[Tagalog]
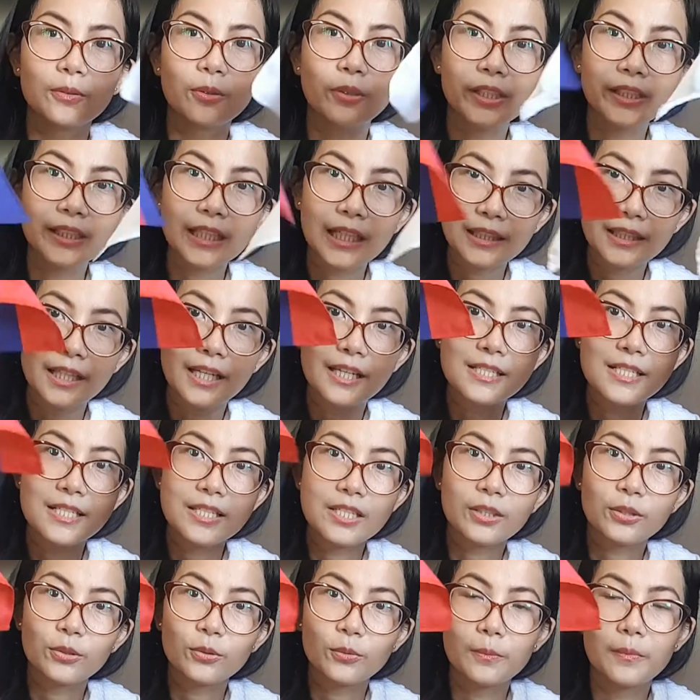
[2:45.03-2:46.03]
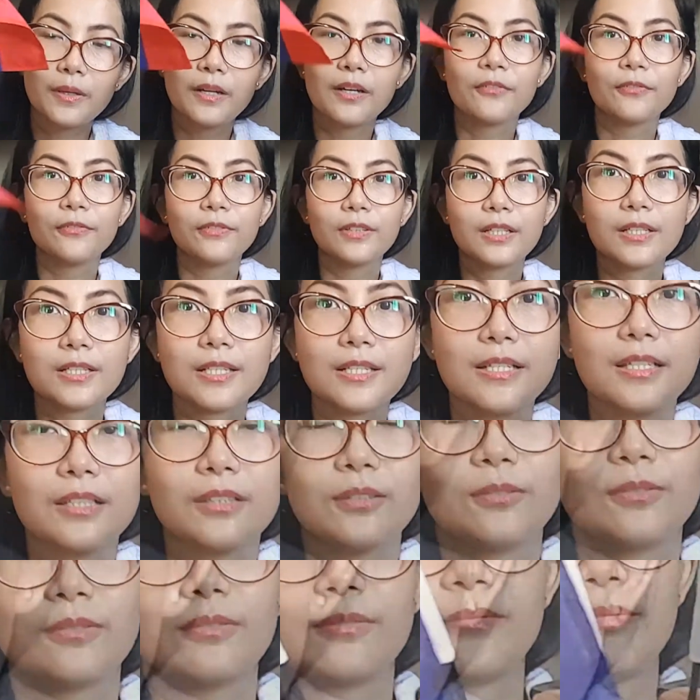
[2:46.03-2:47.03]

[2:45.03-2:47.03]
kung itataas niya itong mga vlogs nito.